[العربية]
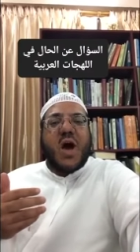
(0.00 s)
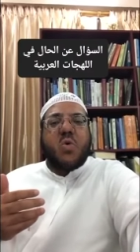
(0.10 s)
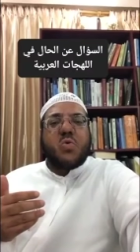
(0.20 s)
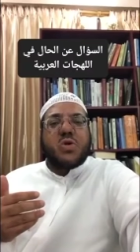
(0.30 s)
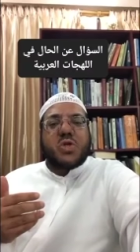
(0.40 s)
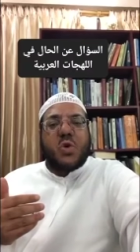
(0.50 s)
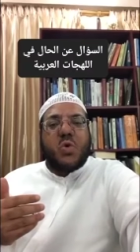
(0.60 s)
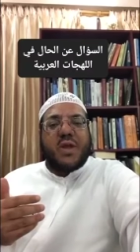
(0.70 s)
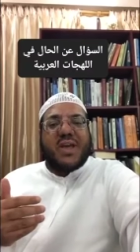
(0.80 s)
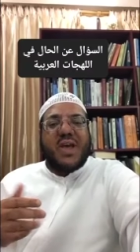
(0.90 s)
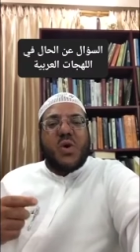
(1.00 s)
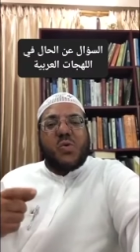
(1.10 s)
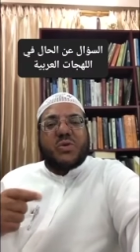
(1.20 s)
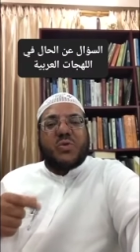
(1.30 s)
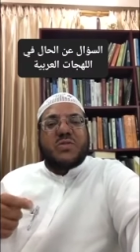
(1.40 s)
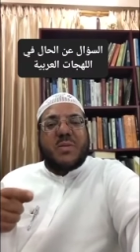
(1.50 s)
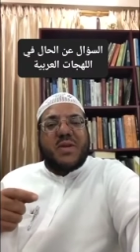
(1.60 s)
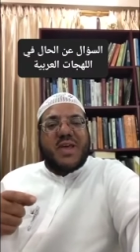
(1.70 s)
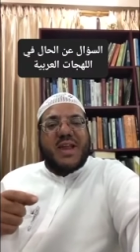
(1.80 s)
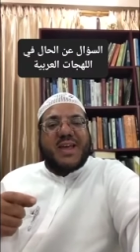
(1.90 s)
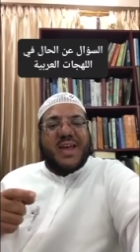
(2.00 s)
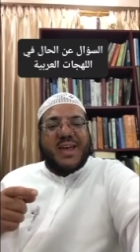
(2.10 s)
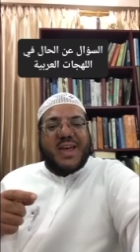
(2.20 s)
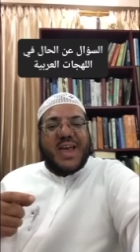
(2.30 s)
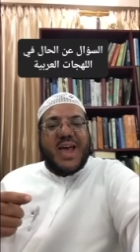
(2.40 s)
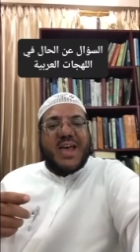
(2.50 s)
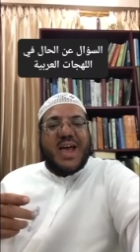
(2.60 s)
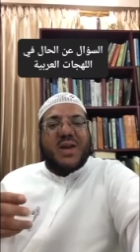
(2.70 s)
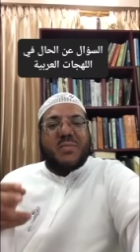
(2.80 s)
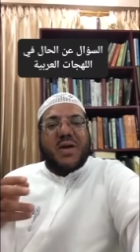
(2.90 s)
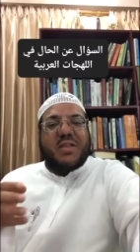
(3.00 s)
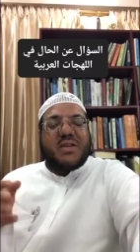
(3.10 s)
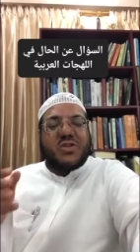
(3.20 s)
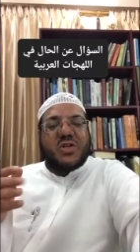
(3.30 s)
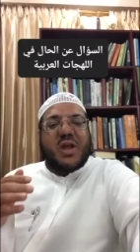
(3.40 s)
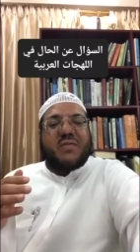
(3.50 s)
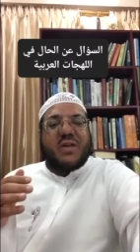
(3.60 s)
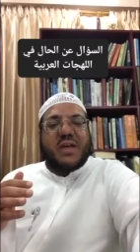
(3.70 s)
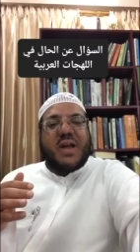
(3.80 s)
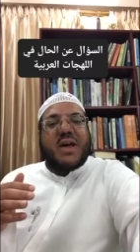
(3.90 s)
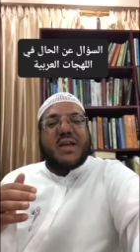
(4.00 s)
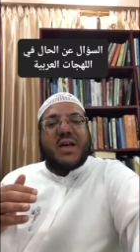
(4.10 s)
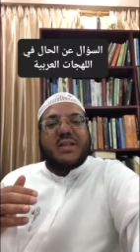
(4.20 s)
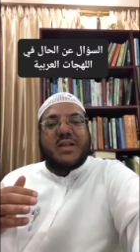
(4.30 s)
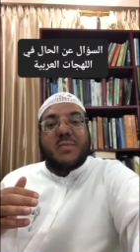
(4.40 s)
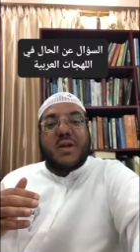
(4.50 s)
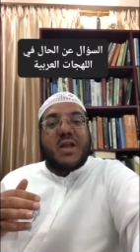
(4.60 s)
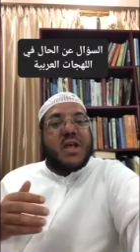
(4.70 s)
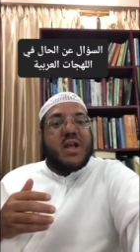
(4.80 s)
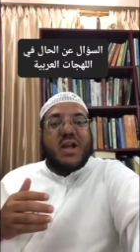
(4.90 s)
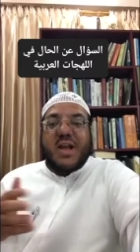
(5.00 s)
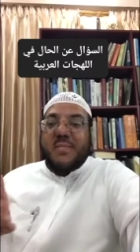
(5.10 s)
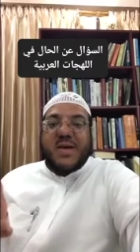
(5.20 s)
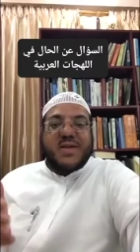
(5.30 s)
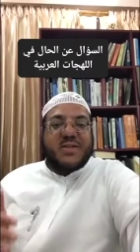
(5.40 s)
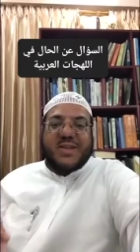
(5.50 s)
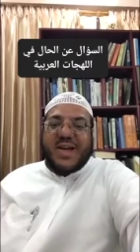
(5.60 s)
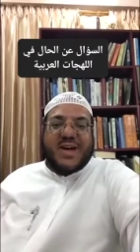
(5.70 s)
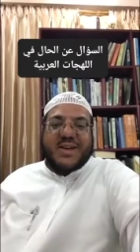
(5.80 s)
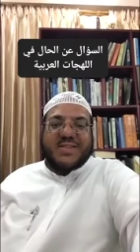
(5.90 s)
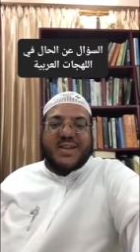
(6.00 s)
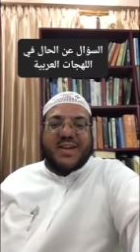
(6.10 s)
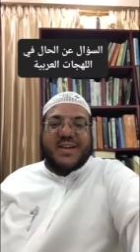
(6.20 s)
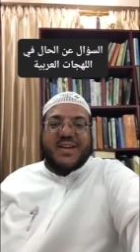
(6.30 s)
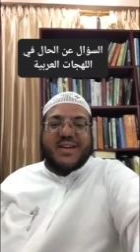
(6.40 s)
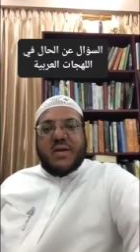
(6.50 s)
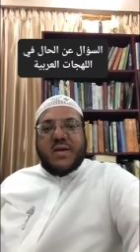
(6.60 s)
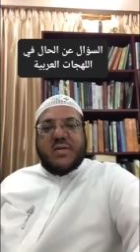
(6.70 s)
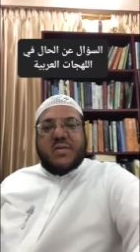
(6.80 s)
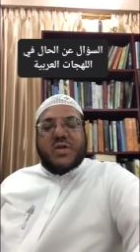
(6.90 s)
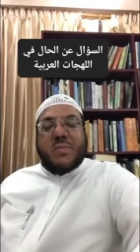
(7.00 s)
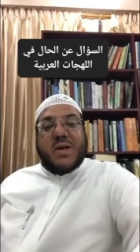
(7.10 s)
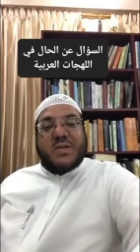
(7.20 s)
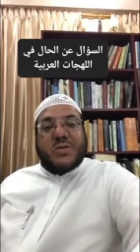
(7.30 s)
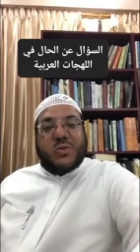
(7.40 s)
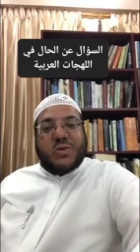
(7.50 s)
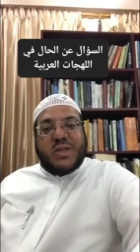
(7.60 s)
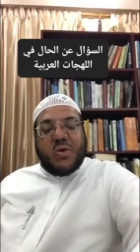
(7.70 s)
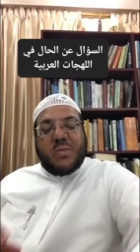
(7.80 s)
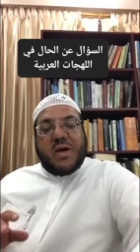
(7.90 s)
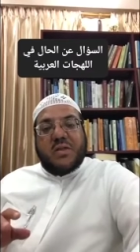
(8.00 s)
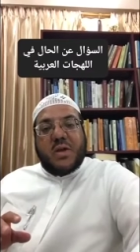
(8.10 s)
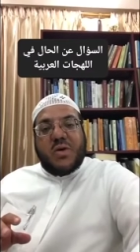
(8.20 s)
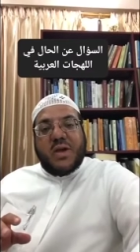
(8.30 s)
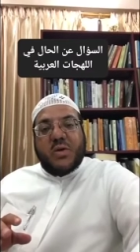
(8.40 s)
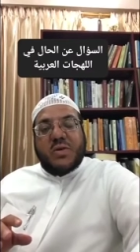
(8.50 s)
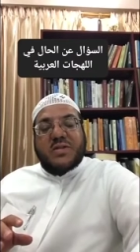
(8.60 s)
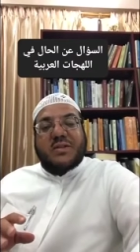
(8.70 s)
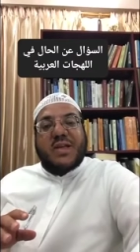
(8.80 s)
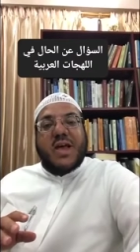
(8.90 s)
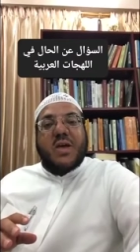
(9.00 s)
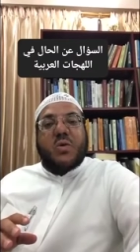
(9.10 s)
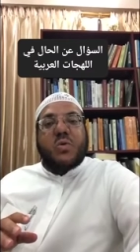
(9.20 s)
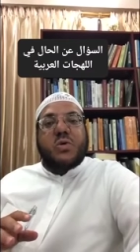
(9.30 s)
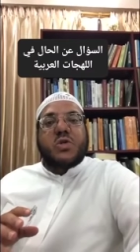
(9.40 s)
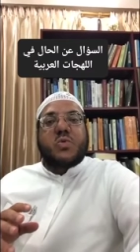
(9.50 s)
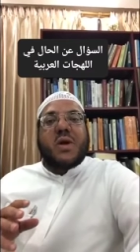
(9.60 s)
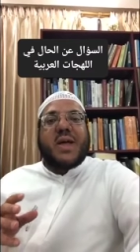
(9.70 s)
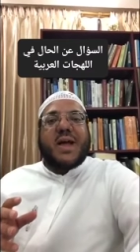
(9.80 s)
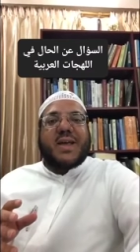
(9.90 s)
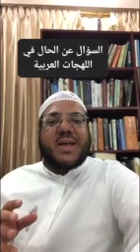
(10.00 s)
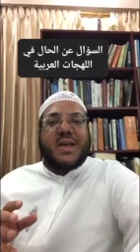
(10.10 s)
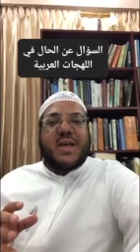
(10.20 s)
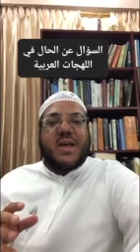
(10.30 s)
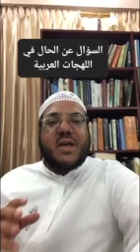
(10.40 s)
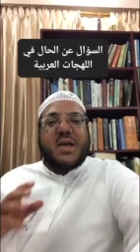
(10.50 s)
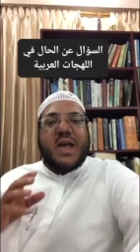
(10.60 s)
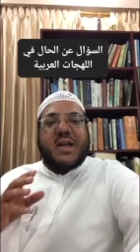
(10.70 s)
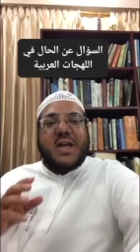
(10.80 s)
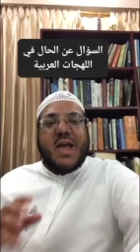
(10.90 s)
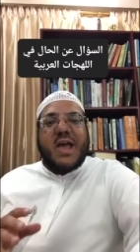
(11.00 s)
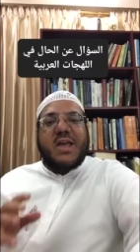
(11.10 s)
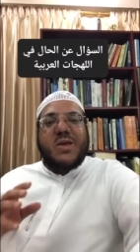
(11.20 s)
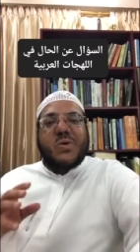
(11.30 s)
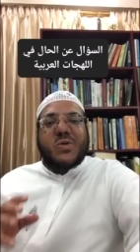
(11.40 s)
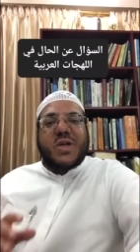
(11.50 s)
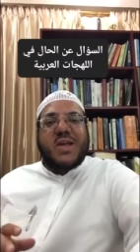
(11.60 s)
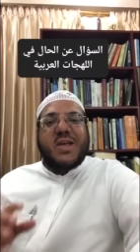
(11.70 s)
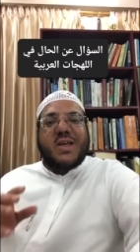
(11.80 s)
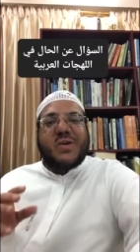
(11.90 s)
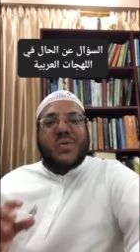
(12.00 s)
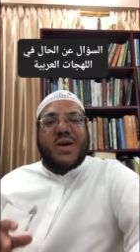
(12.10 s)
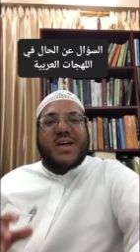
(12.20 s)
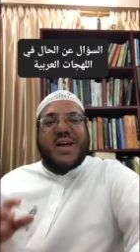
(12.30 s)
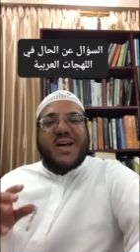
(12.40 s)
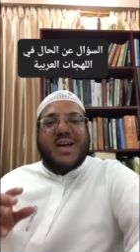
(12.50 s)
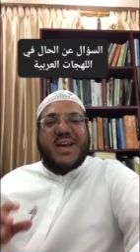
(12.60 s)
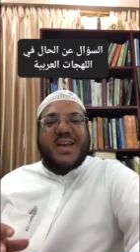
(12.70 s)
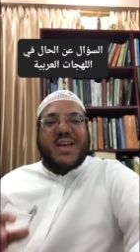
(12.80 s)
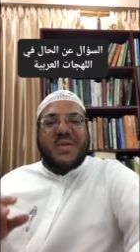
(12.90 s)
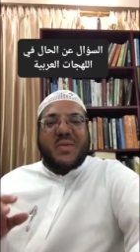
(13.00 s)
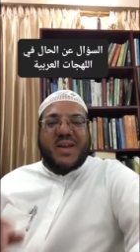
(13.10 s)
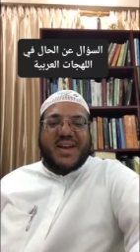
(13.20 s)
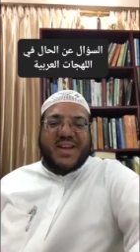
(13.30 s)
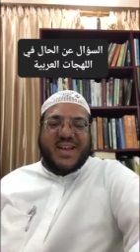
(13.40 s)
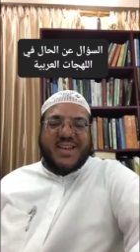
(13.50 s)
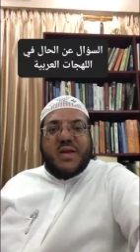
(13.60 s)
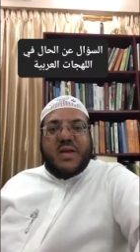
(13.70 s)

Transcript: أو شلونك وتنسب لذلك حكاية عن مرض جرى في العراق قديما لم أجد لها أصلا في شمال السعودية وبعض نواحي وسطها يقولون شوقعك يعني أي شيء وقع عليك من الخير